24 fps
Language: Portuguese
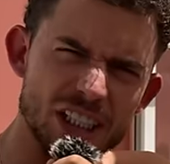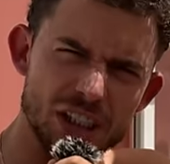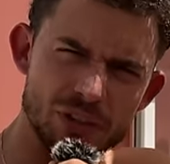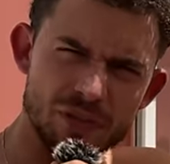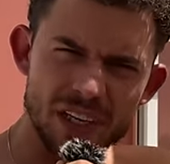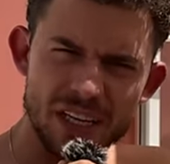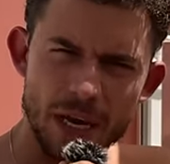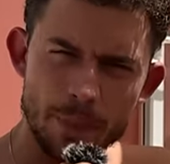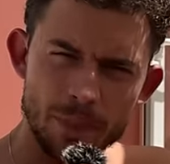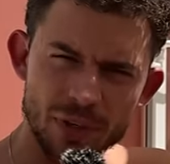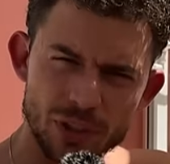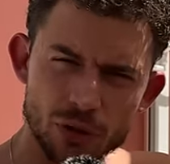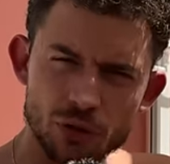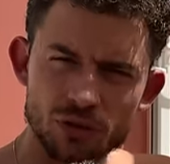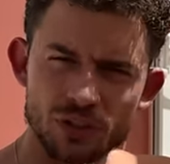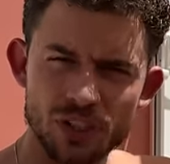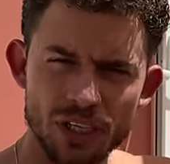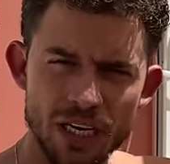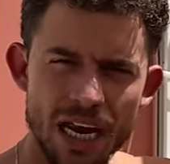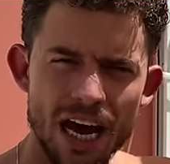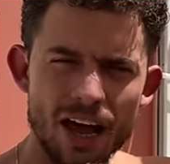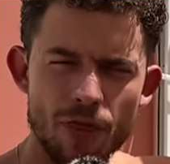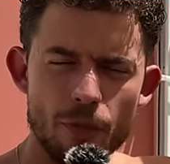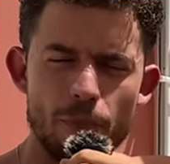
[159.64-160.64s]
este vídeo é
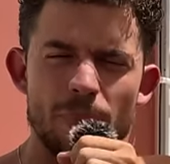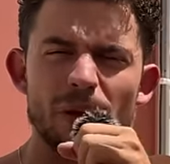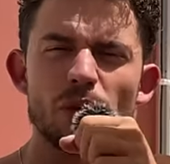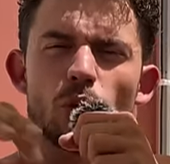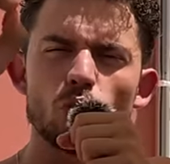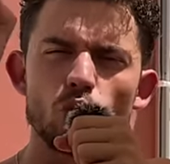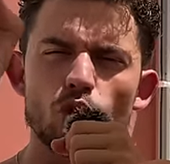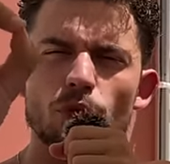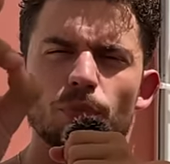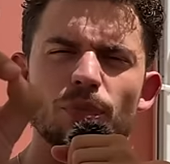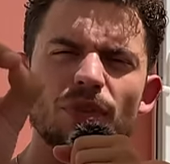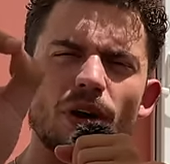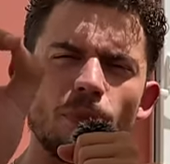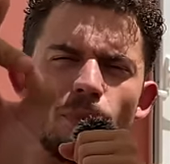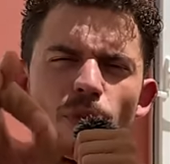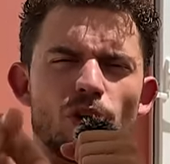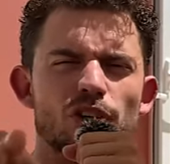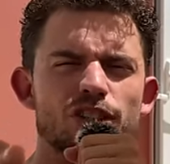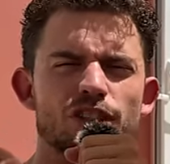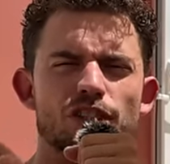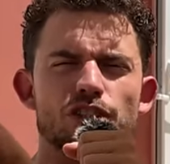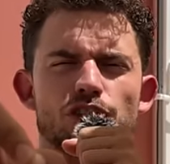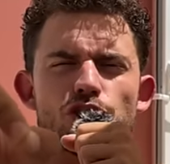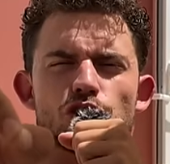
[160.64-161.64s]
patrocinado pelo grupo de
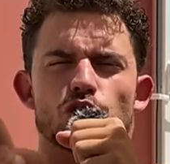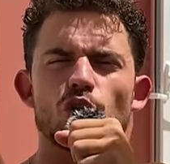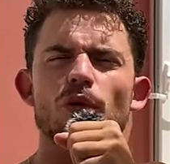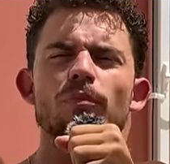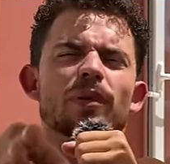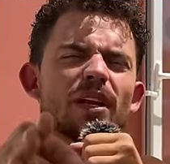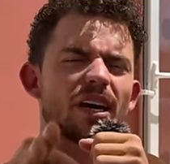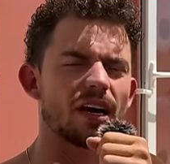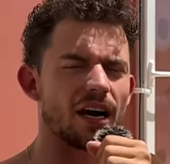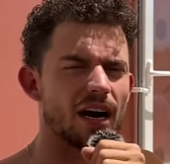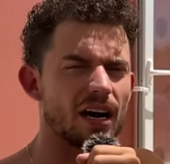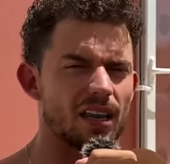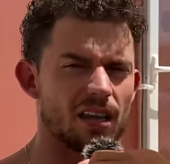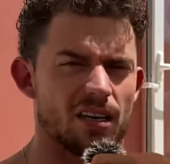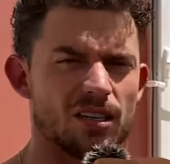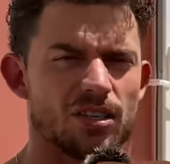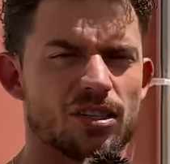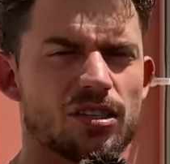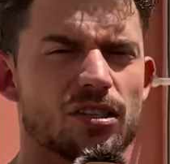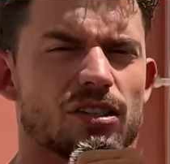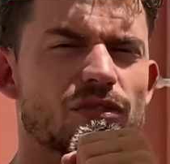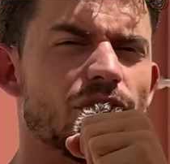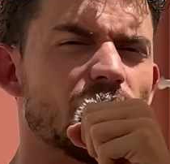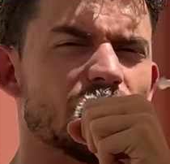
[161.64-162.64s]
apostas
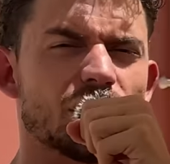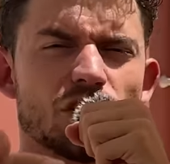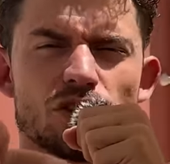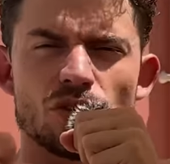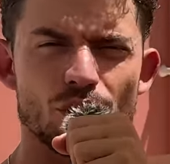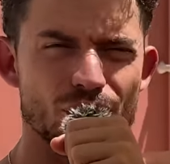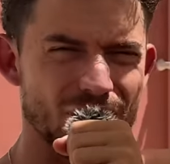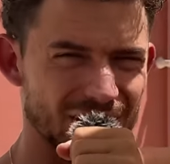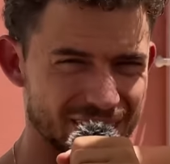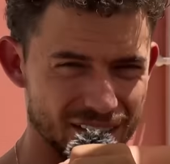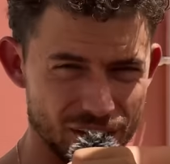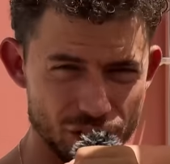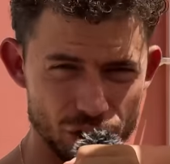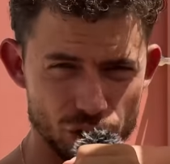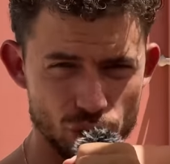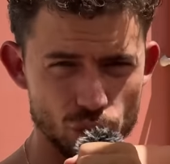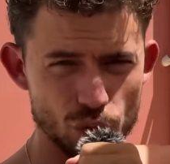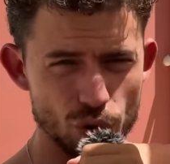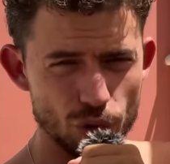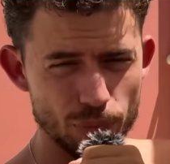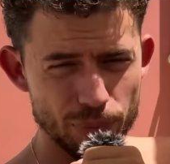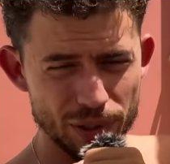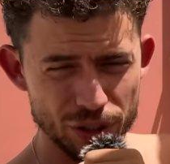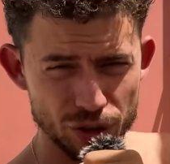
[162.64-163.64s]
descomplicadas. Se vocês não conhecem este
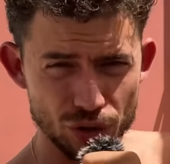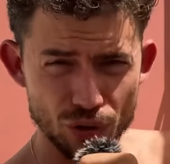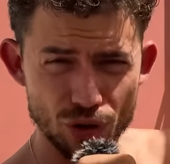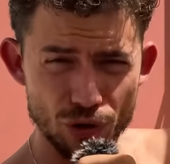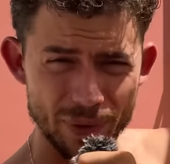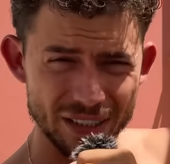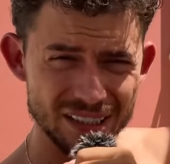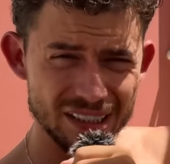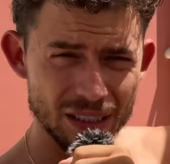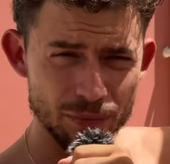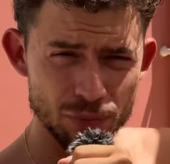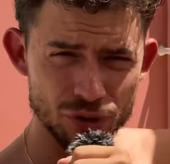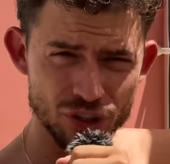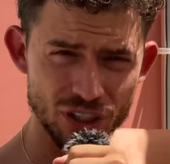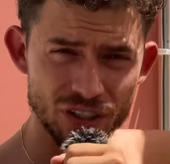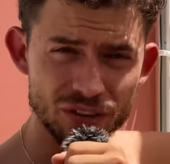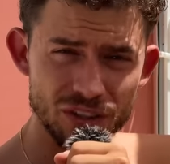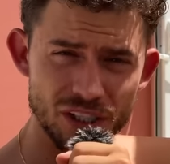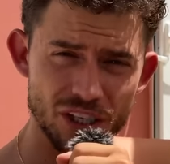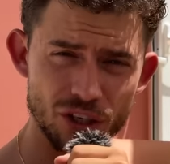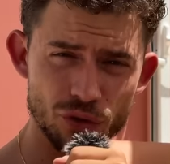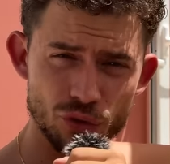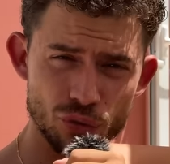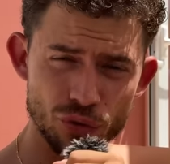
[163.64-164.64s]
grupo, este grupo é 100%
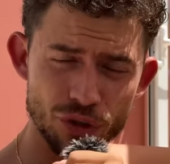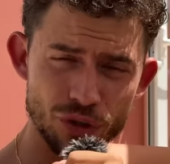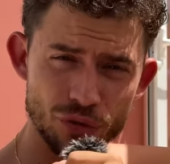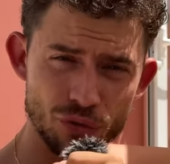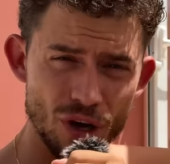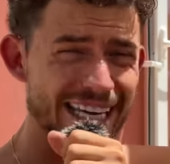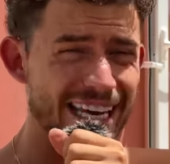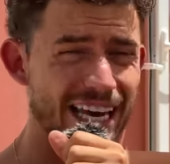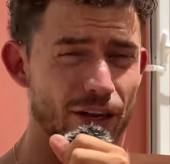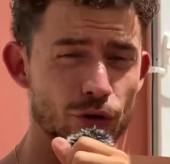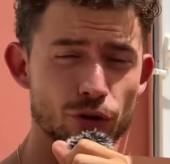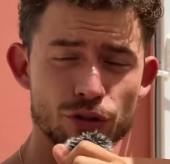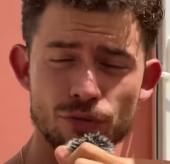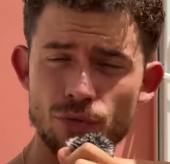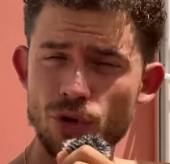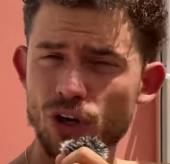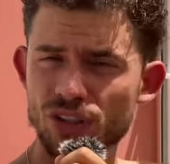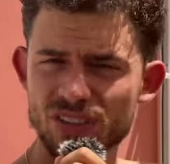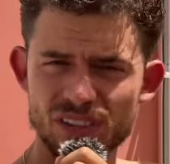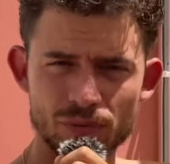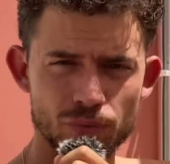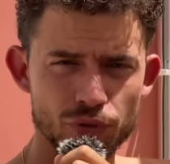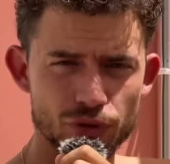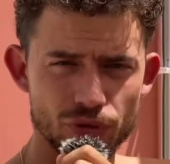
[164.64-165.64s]
gratuito e é dos
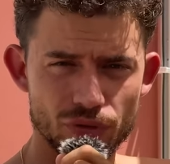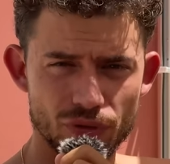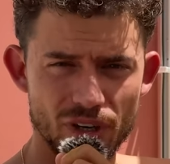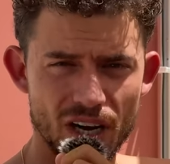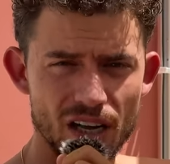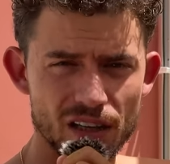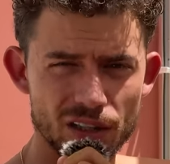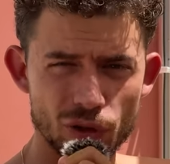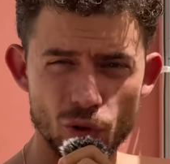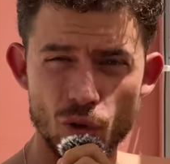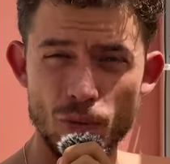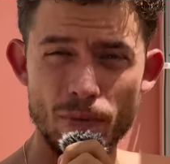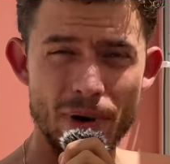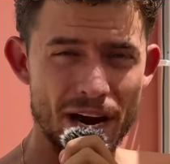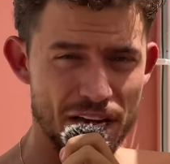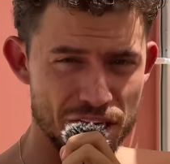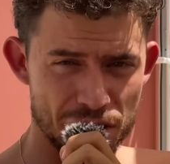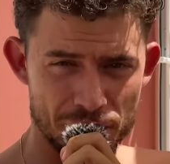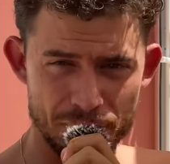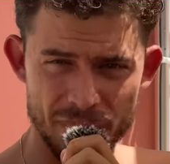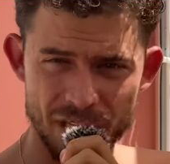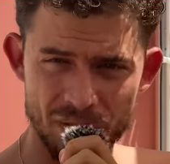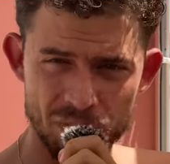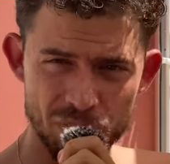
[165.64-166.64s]
melhores em Portugal, com
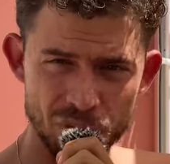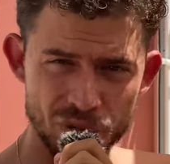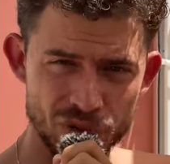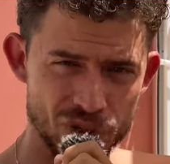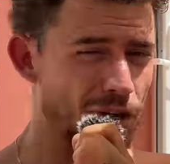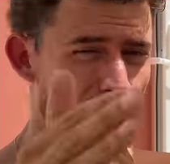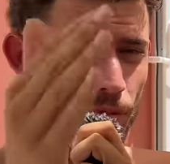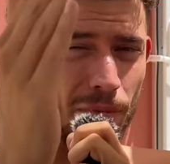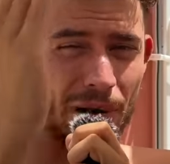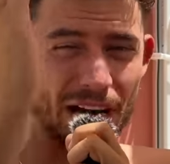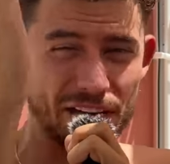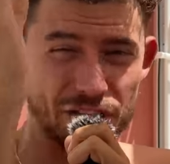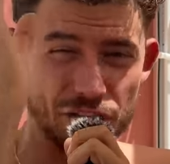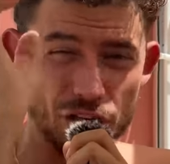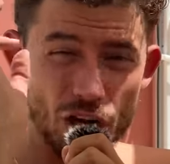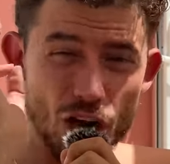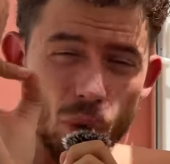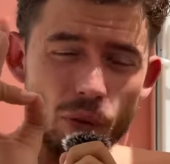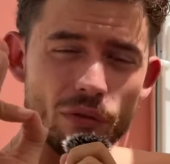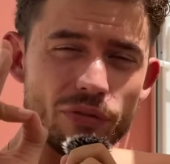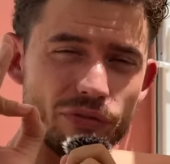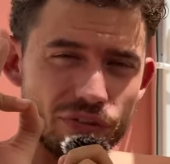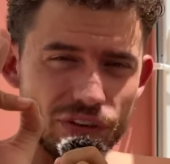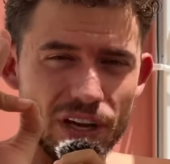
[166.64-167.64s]
mais membros e o mais
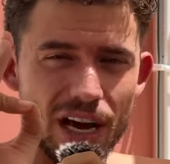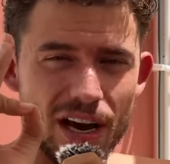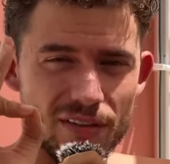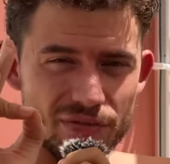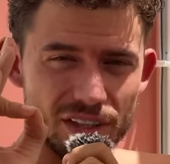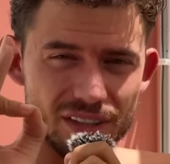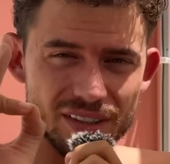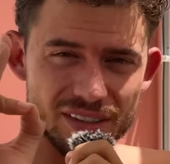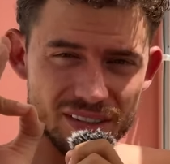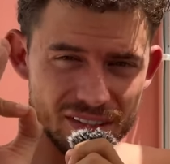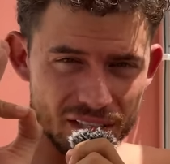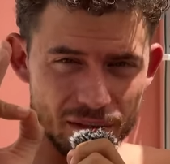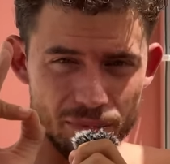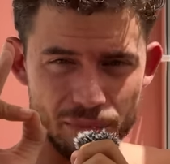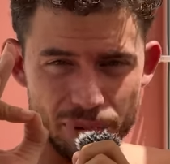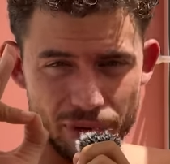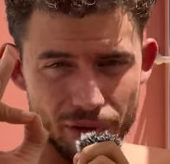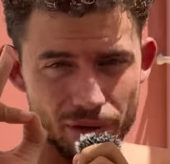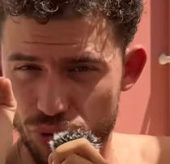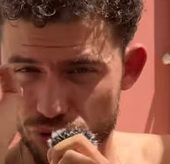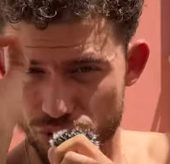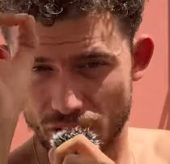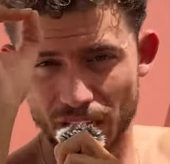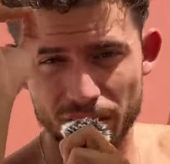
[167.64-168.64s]
confiável de sempre.
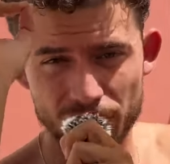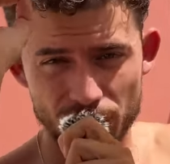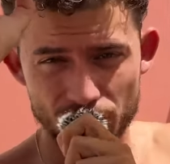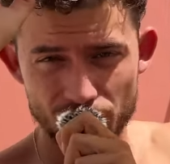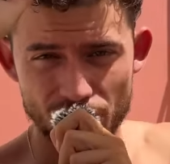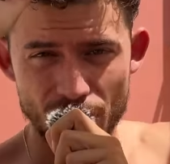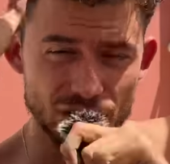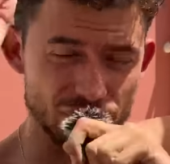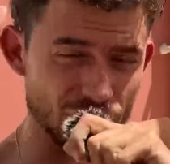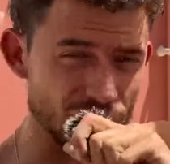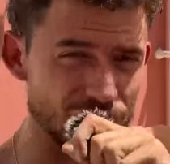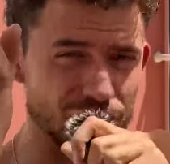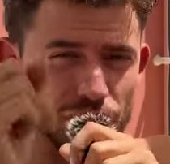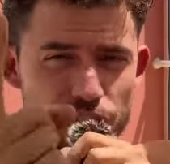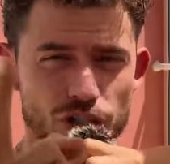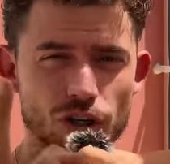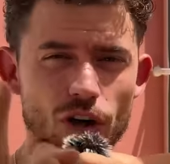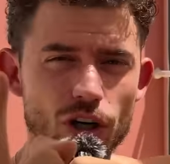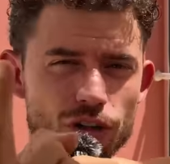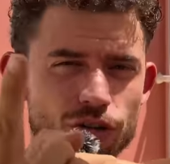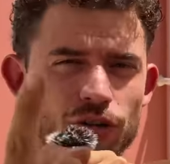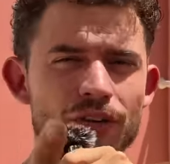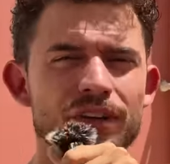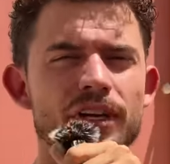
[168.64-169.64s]
Portanto, se vocês
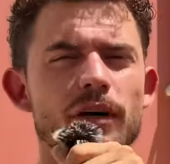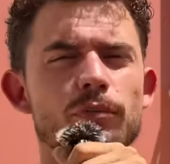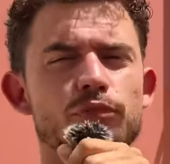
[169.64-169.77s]
gostam de